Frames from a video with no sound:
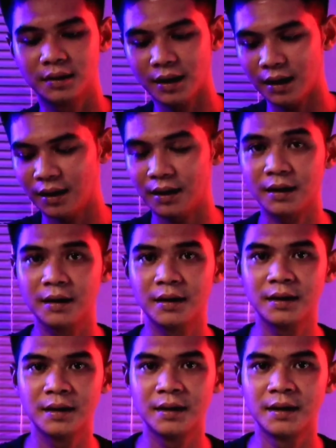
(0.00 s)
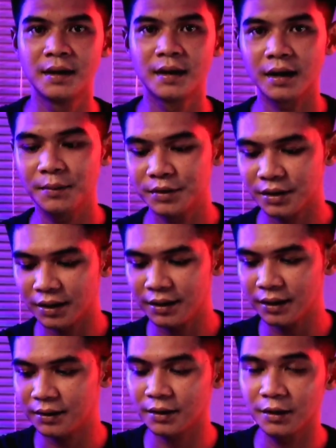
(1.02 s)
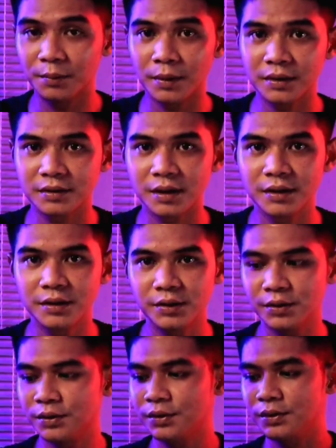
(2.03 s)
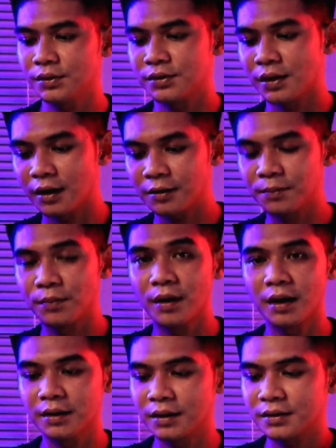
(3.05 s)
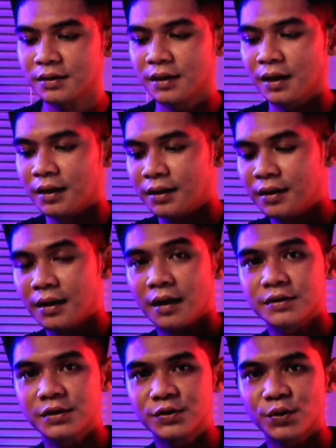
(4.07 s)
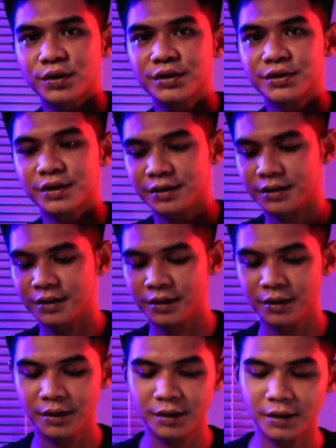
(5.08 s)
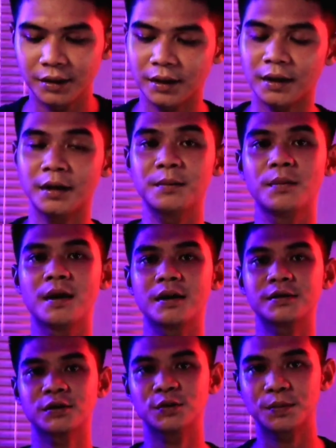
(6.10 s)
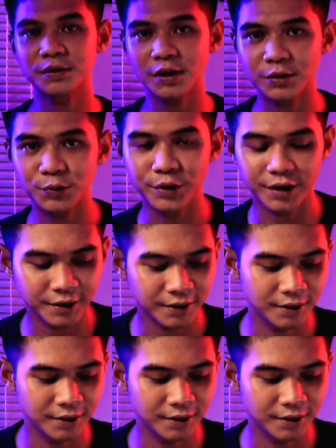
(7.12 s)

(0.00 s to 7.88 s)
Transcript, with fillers: Nah, kalian bisa lihat di depan saya ini sangat banyak sekali aksesorisnya. Kita akan bahas satu persatu ya.